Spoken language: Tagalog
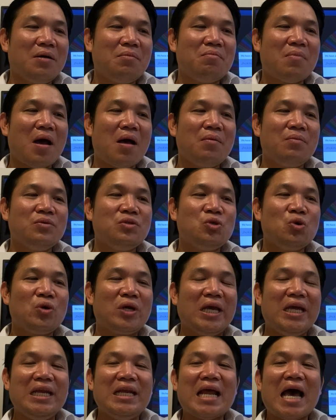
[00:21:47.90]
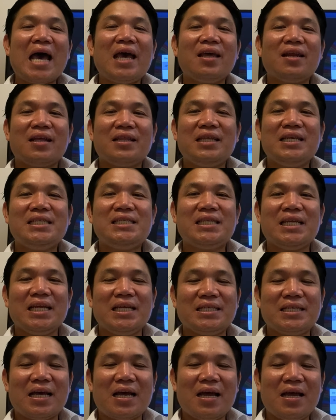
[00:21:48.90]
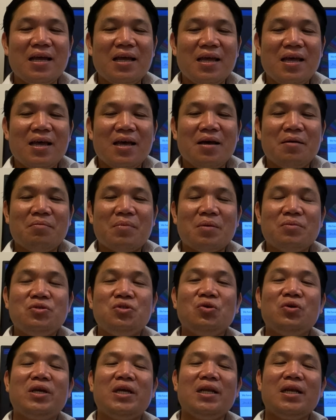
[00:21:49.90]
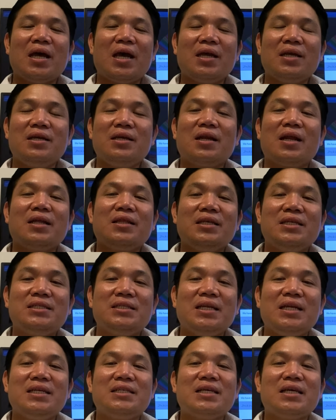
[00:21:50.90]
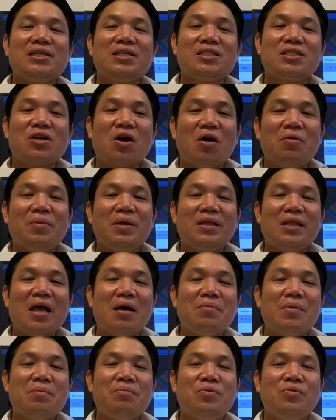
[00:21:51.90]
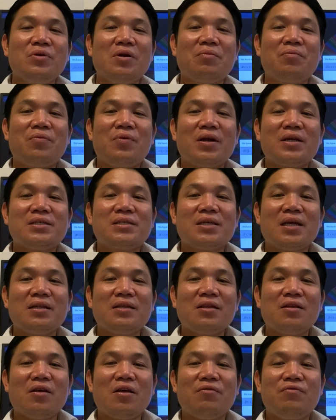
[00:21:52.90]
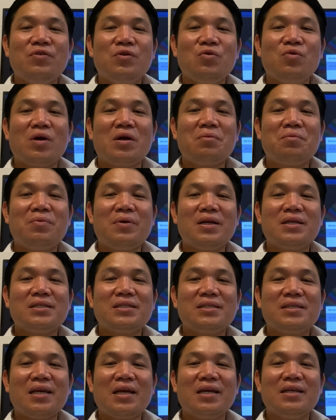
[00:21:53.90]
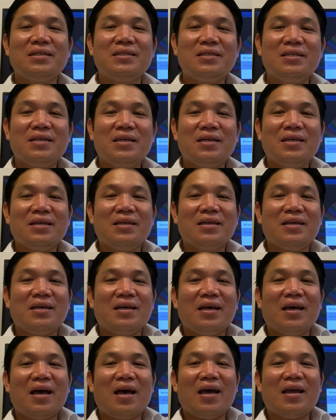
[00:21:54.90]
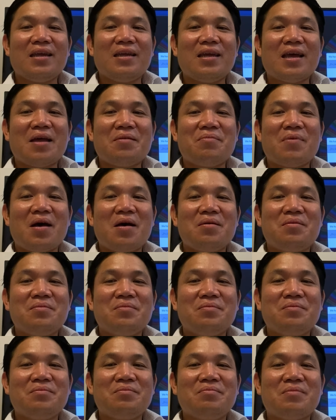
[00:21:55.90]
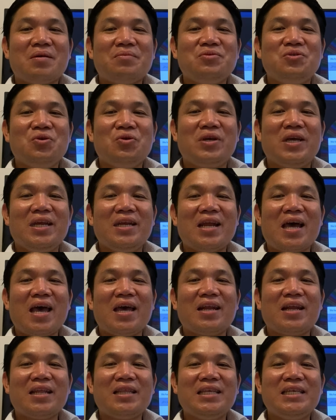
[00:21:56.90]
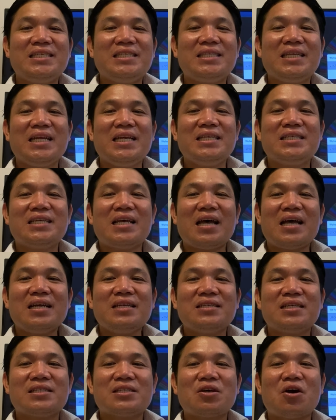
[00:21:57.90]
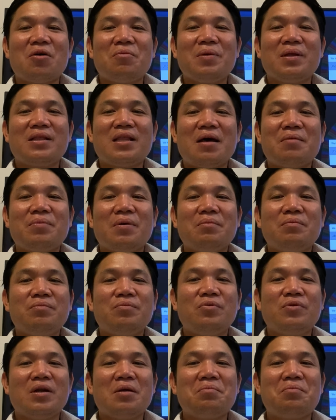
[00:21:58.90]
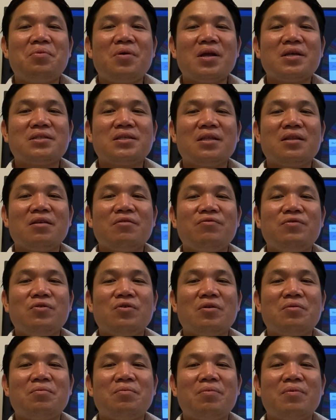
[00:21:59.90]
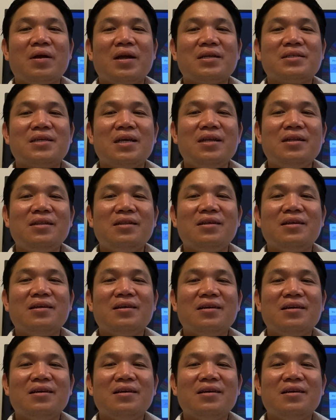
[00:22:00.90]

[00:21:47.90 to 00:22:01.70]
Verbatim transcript: Ma'am Jo Naira Distriza. Ma'am Jo Naira Distriza, just comment lamang po ng present if you are present. Ayan, Ma'am, Ma'am Juki Naira Distriza, just comment lamang po ng present if you are present.